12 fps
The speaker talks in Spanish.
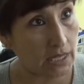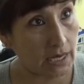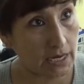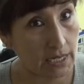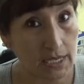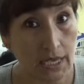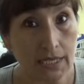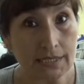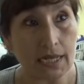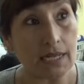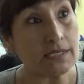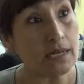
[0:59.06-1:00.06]
de la
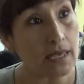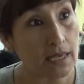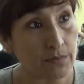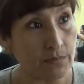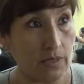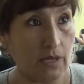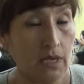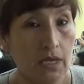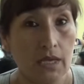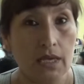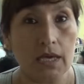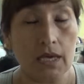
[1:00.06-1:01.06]
Niñez, el SLIM,
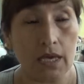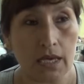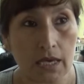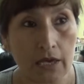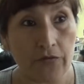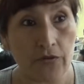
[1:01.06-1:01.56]
eh, que